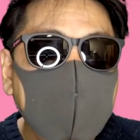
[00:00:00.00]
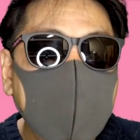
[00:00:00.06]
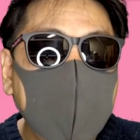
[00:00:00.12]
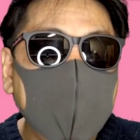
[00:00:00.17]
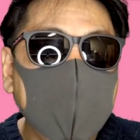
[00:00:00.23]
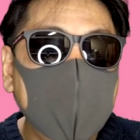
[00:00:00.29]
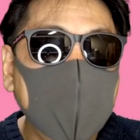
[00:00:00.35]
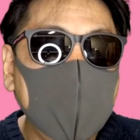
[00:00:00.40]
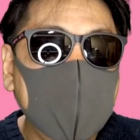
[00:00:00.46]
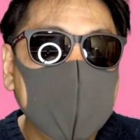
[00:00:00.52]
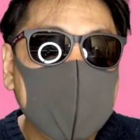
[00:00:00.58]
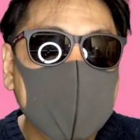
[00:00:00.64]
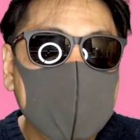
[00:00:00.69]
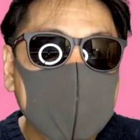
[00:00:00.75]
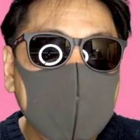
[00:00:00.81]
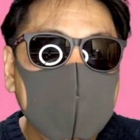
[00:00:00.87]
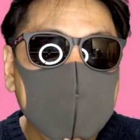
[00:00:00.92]
まあ、あ
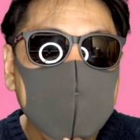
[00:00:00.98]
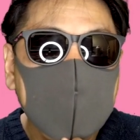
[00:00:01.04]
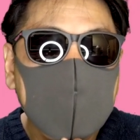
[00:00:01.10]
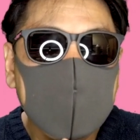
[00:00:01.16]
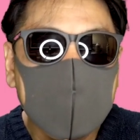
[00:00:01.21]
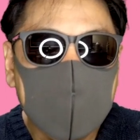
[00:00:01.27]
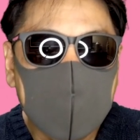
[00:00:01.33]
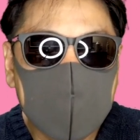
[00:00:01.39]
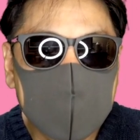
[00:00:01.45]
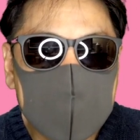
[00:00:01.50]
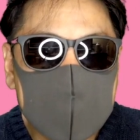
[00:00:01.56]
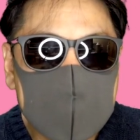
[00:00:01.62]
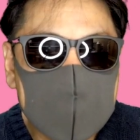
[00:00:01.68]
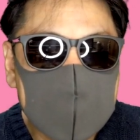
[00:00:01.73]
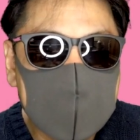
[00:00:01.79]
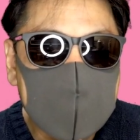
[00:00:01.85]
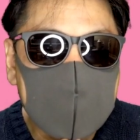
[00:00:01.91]
の、卒業に向けてね、
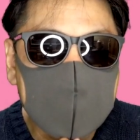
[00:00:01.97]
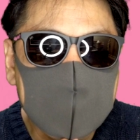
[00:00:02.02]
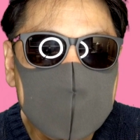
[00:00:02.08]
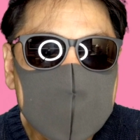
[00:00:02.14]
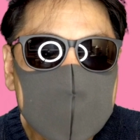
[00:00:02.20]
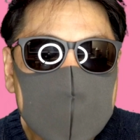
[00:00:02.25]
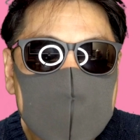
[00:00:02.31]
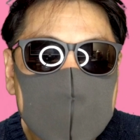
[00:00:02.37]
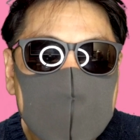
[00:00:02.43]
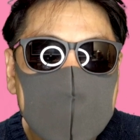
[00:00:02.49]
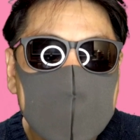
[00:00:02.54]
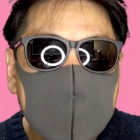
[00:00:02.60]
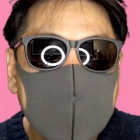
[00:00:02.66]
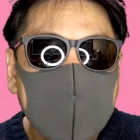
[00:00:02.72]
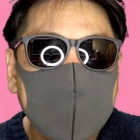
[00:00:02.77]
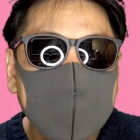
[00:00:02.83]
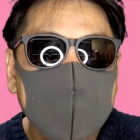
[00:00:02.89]
道
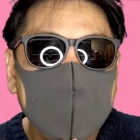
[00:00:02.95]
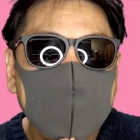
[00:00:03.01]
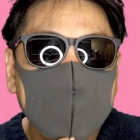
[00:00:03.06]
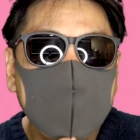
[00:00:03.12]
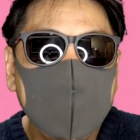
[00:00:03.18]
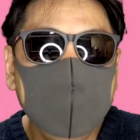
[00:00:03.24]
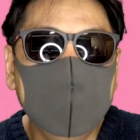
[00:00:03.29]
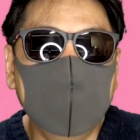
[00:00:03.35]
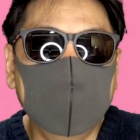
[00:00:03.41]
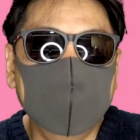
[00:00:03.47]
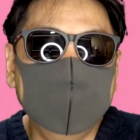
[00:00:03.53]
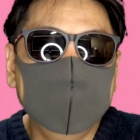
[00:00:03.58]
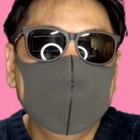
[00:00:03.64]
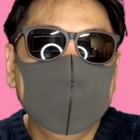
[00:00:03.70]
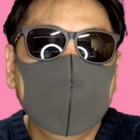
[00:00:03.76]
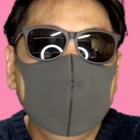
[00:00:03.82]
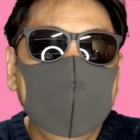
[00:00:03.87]
重さん、どんど
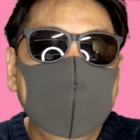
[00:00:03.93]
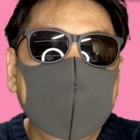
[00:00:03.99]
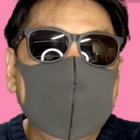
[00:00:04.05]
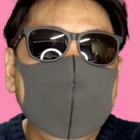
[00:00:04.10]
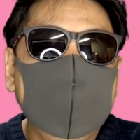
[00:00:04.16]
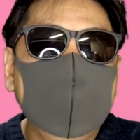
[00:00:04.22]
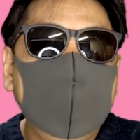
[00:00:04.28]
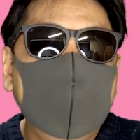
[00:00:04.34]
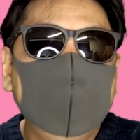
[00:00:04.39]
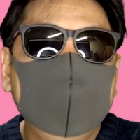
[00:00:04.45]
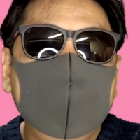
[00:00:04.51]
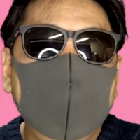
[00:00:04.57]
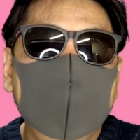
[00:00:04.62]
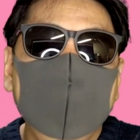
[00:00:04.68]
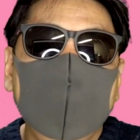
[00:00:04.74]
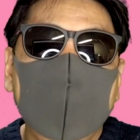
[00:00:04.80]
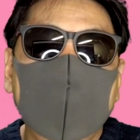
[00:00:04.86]
ん神
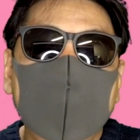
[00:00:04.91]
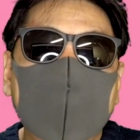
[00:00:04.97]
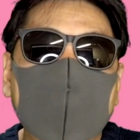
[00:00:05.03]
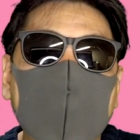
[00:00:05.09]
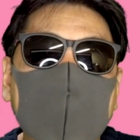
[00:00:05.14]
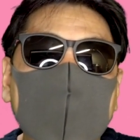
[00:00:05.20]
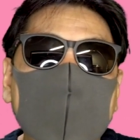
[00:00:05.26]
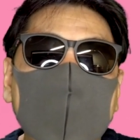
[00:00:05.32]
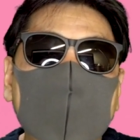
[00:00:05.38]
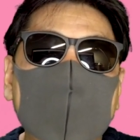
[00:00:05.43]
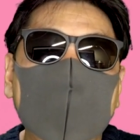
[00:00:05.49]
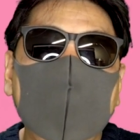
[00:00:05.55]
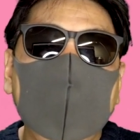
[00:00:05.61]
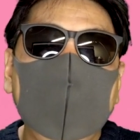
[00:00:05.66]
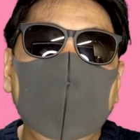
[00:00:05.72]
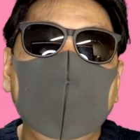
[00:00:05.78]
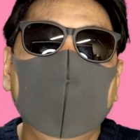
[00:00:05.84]
格化みたいな感じ
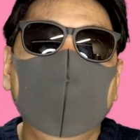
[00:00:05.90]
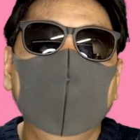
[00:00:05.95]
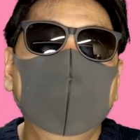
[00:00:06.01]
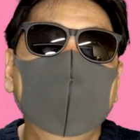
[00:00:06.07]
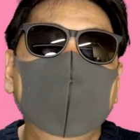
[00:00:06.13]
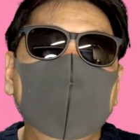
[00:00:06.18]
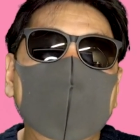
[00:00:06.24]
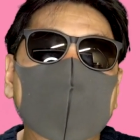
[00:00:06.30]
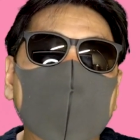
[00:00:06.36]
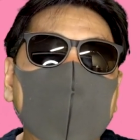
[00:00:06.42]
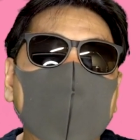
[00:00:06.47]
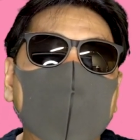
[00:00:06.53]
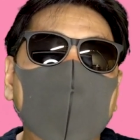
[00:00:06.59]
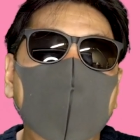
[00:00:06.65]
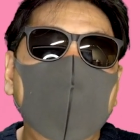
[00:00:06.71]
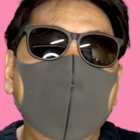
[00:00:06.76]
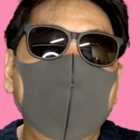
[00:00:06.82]
されてたと思うんです
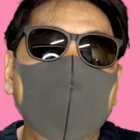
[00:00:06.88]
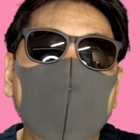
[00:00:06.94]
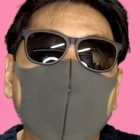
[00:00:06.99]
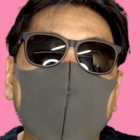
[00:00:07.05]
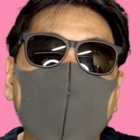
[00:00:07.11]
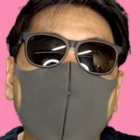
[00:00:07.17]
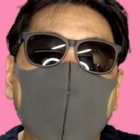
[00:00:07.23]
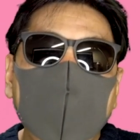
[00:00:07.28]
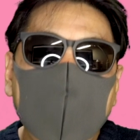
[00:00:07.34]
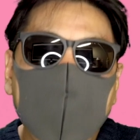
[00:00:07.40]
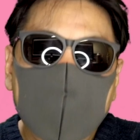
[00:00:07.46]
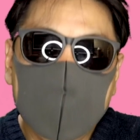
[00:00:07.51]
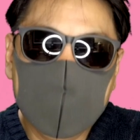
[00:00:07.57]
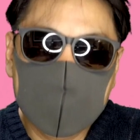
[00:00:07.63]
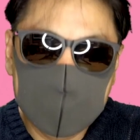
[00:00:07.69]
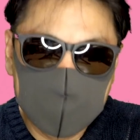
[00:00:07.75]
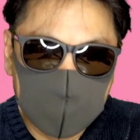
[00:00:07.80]
けども、やっ
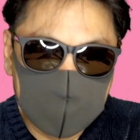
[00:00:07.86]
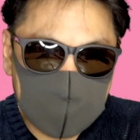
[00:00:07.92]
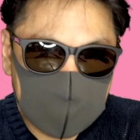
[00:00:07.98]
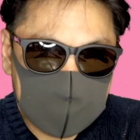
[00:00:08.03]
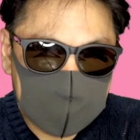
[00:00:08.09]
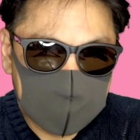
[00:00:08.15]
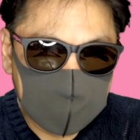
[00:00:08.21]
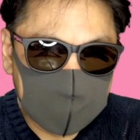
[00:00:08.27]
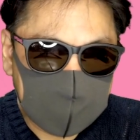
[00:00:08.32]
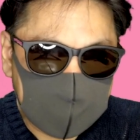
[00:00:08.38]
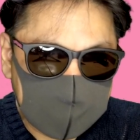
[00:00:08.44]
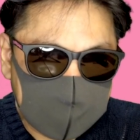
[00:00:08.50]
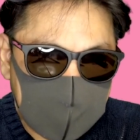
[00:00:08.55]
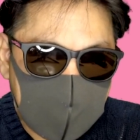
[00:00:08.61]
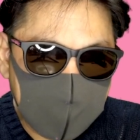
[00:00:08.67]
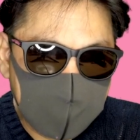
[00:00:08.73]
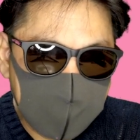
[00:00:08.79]
ぱり私も同じよう
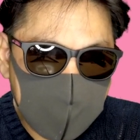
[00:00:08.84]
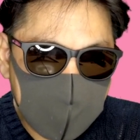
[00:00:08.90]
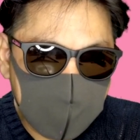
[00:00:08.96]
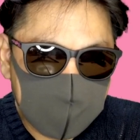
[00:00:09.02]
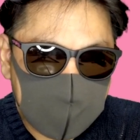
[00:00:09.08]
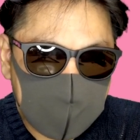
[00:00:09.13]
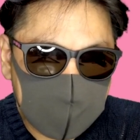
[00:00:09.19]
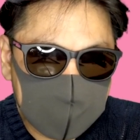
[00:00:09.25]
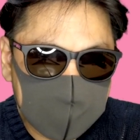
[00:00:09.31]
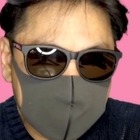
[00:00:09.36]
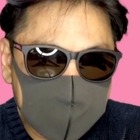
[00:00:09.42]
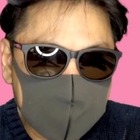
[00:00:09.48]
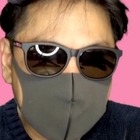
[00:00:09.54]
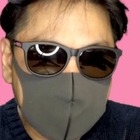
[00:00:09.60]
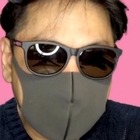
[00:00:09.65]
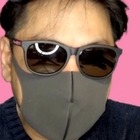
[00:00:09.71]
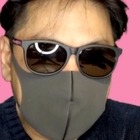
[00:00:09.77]
に感銘を受ける
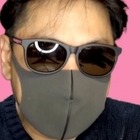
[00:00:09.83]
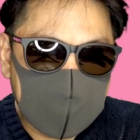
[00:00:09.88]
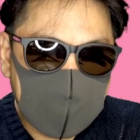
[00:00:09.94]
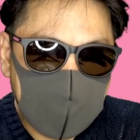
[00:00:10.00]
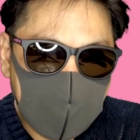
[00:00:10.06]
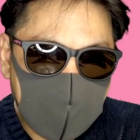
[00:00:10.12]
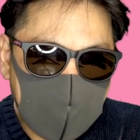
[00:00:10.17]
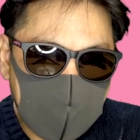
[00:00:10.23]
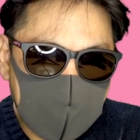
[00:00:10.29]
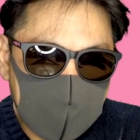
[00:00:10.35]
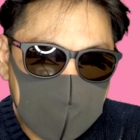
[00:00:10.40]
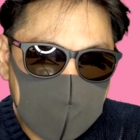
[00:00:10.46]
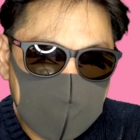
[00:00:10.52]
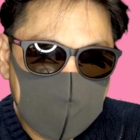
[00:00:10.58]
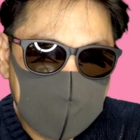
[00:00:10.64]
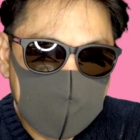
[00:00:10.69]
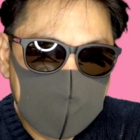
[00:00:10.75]
部分があって、
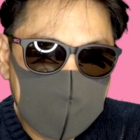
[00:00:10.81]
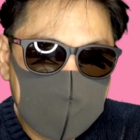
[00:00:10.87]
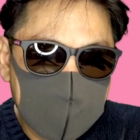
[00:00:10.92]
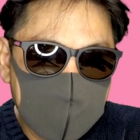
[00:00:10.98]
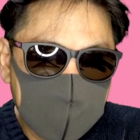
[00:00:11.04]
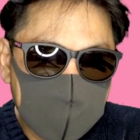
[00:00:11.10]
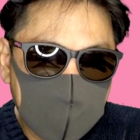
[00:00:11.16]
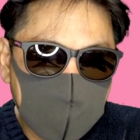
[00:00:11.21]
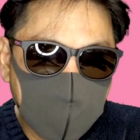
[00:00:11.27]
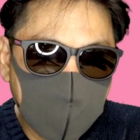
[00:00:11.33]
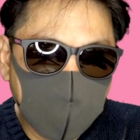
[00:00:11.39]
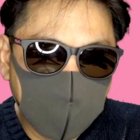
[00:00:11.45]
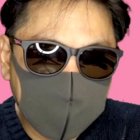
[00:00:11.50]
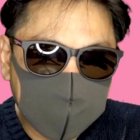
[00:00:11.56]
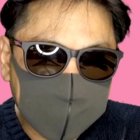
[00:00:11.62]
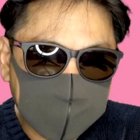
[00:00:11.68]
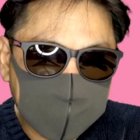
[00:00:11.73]
非常に
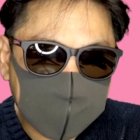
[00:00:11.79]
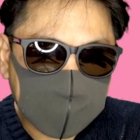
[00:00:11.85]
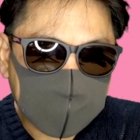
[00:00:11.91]
こ